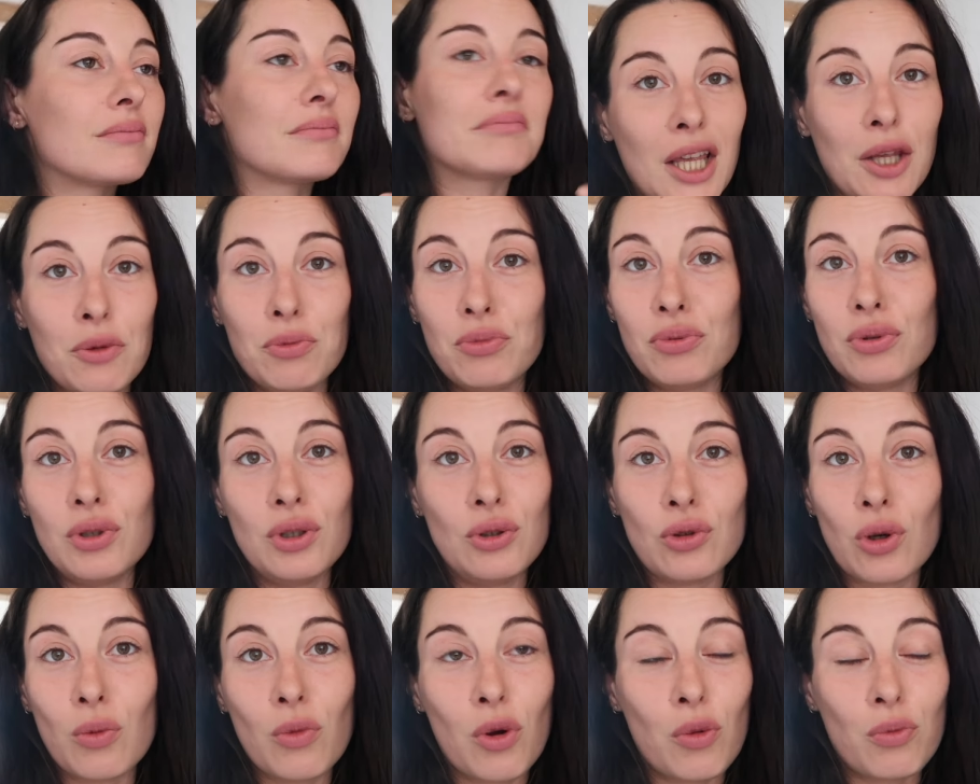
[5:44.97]
et puis
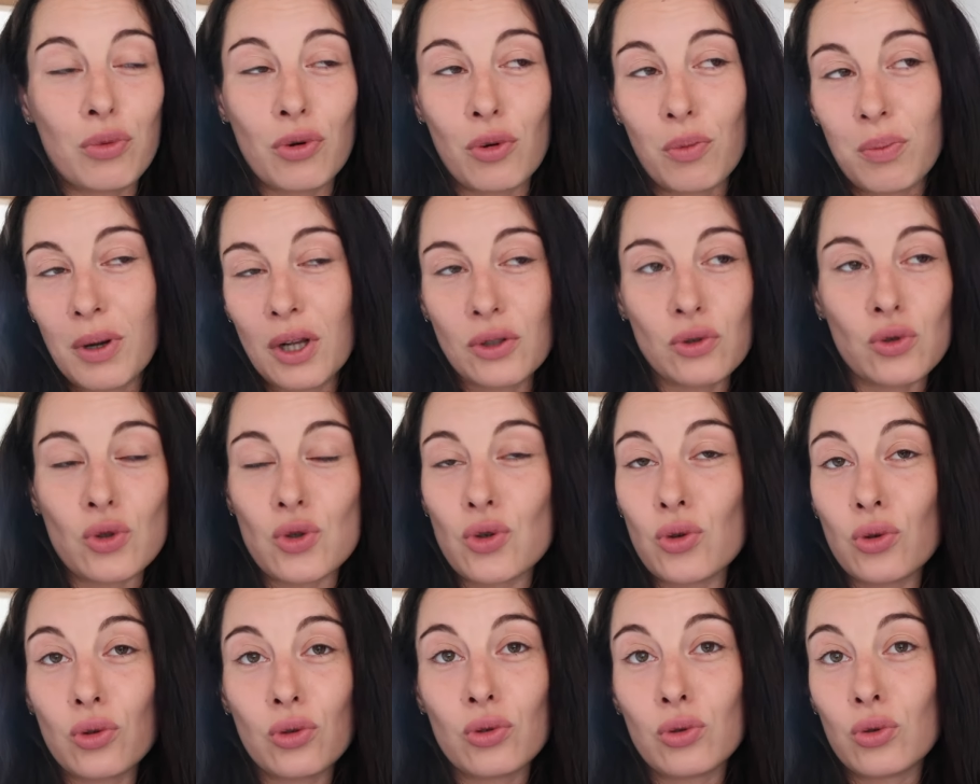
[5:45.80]
sûrement pour plein de
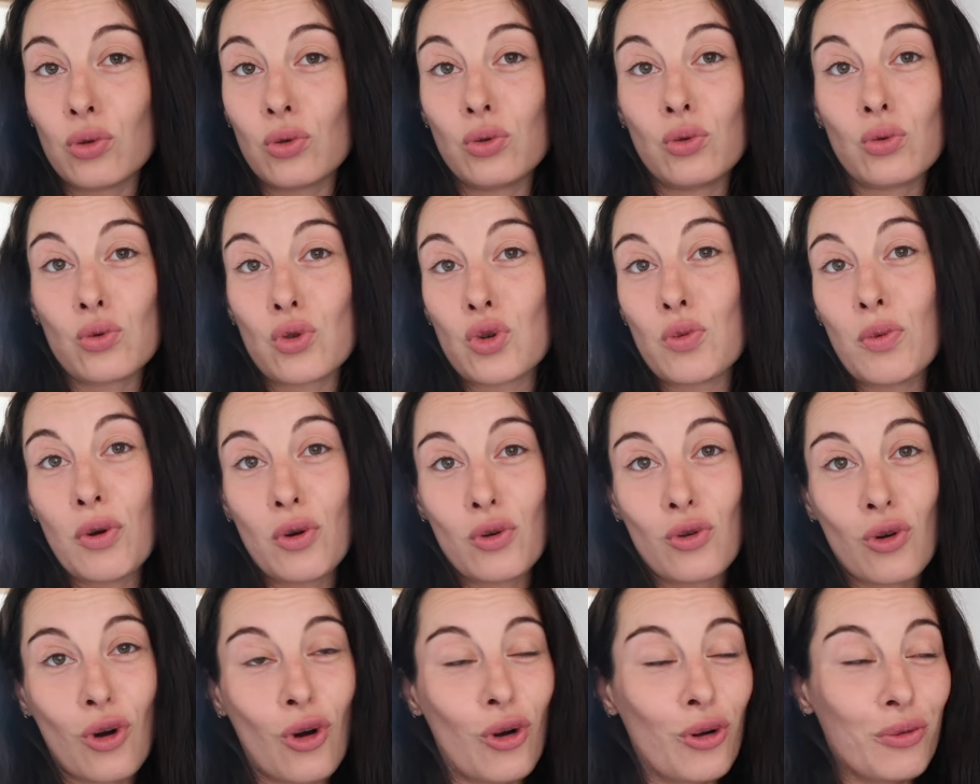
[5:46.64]
choses euh, dont je suis pas au
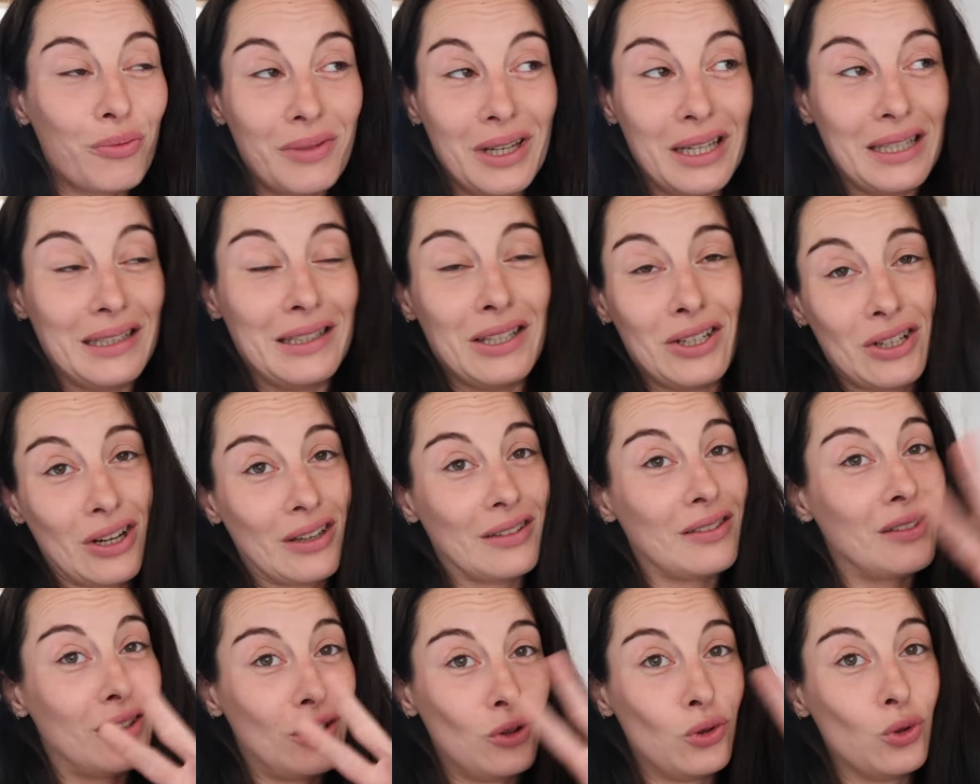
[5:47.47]
courant, mais déjà
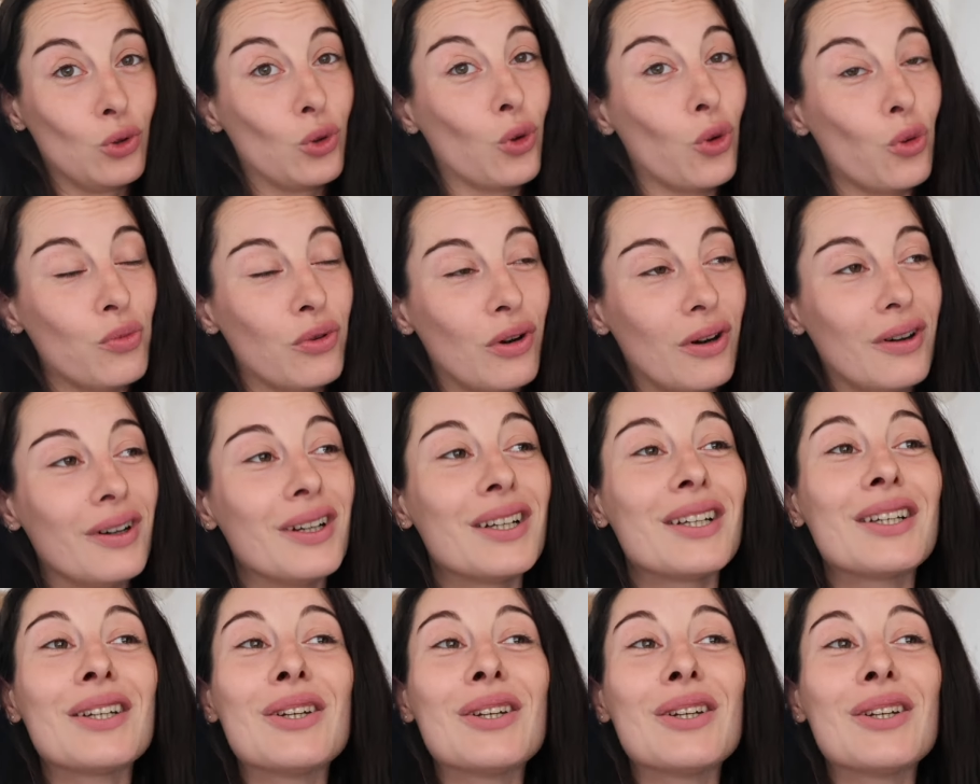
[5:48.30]
c'est deux gros points.